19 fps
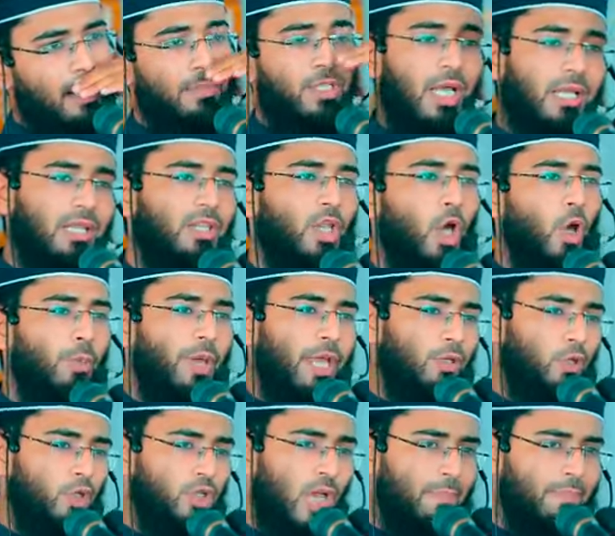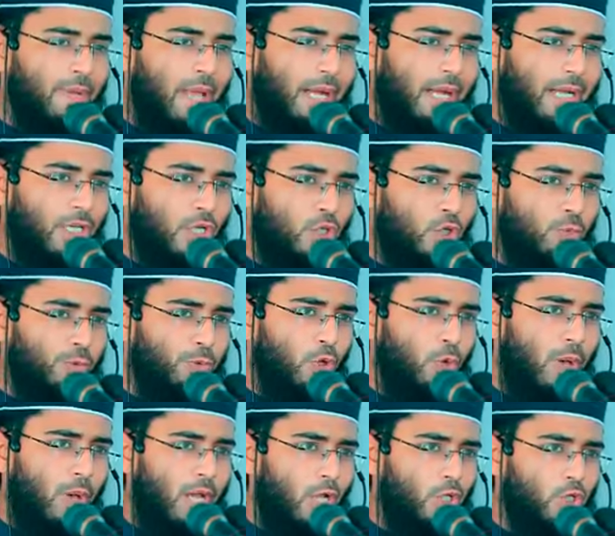জানতে হবে একটু সামনে আগে আসেন তো প্রিয়
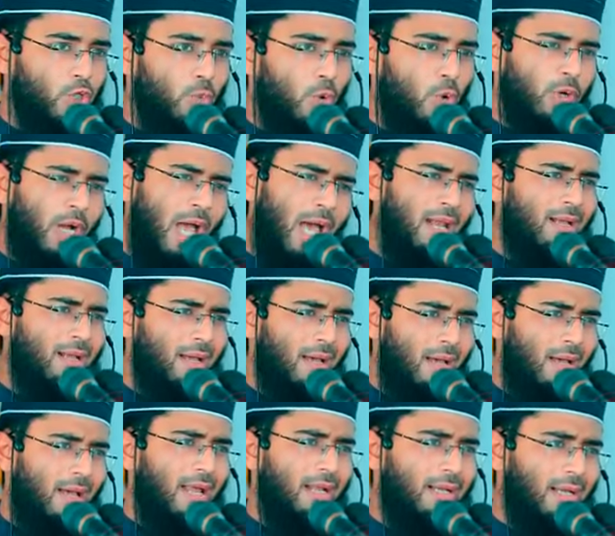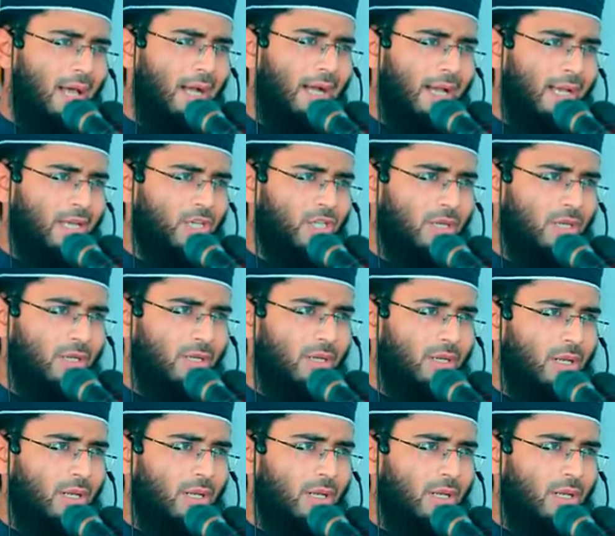ভাইরা যুবকরা হালকা হালকা আগে আসেন